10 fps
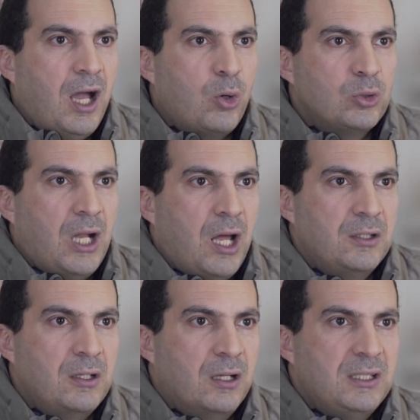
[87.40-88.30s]
هاخد
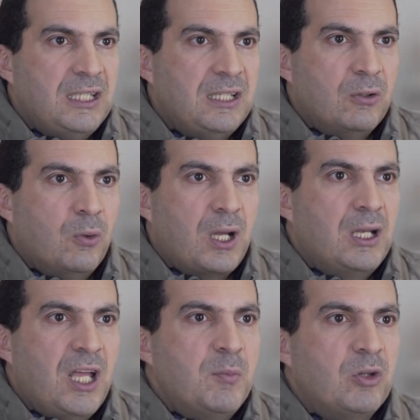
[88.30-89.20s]
الحديقه دي
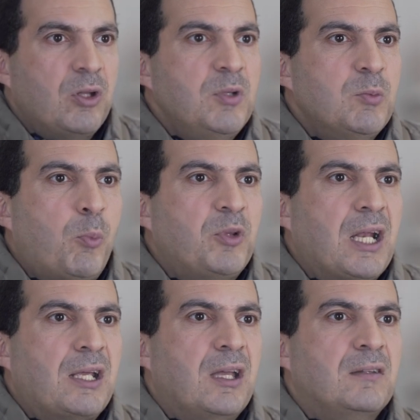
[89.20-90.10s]
واخليها من ضمن
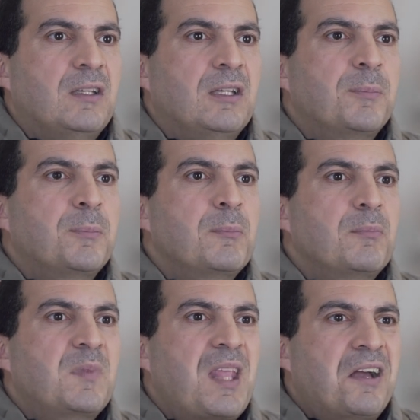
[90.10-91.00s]
ممتلكاتي
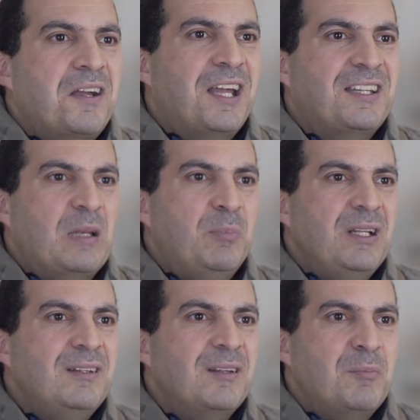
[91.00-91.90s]
رجعت
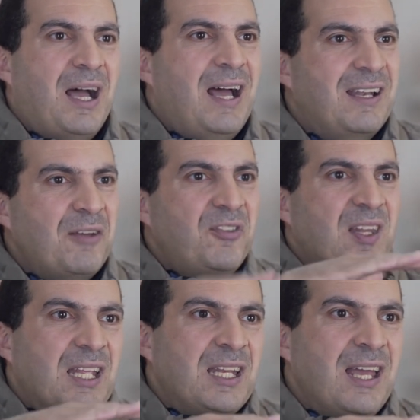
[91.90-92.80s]
البنت معاها
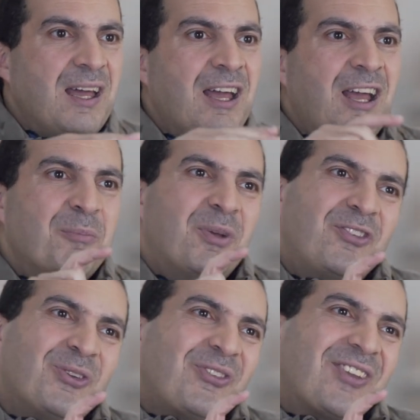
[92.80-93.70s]
نفس الاناء
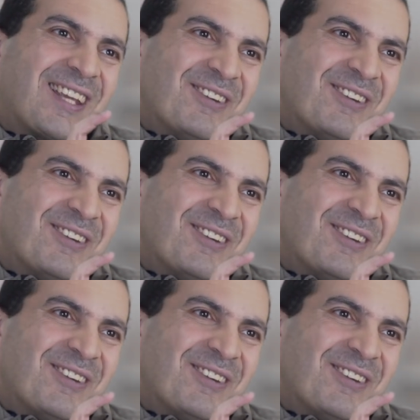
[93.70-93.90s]
بس نص